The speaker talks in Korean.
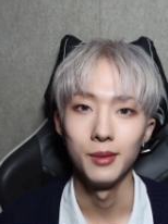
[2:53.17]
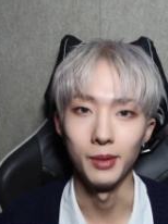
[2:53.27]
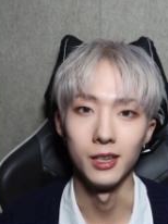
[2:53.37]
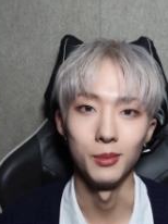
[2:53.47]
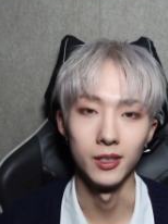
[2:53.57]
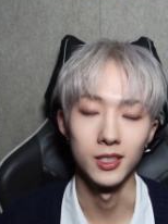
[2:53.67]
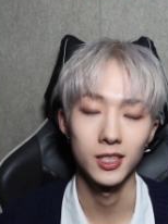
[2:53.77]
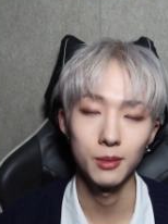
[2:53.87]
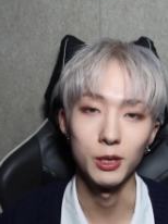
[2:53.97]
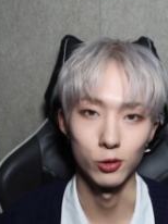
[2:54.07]
많이 많이
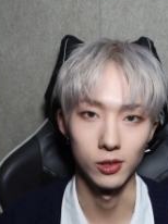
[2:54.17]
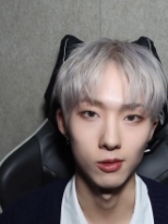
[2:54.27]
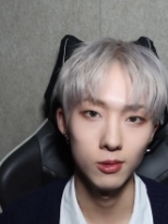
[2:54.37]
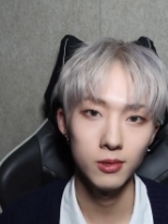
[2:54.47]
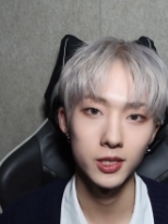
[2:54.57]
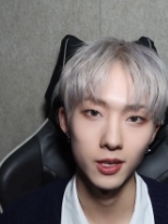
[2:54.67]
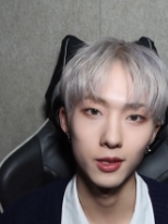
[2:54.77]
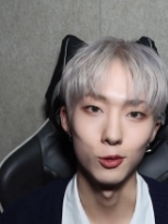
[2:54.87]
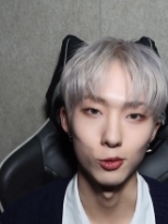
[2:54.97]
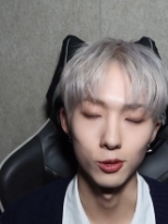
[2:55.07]
찾아봐 주시고
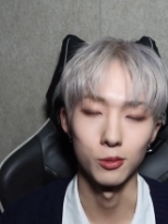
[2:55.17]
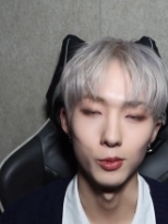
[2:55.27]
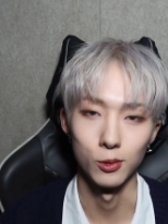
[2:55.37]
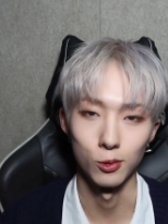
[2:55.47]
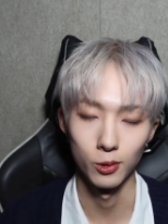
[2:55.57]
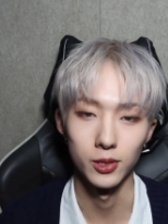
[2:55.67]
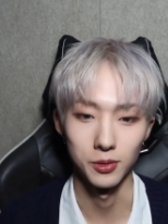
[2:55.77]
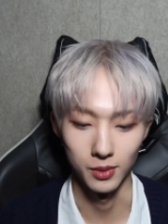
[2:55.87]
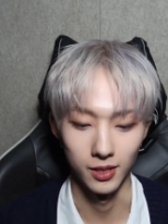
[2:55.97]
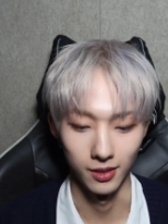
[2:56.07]
사랑해 주셨으면
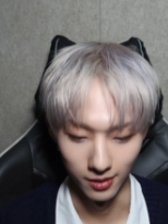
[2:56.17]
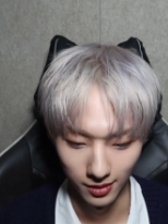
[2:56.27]
좋겠습니다.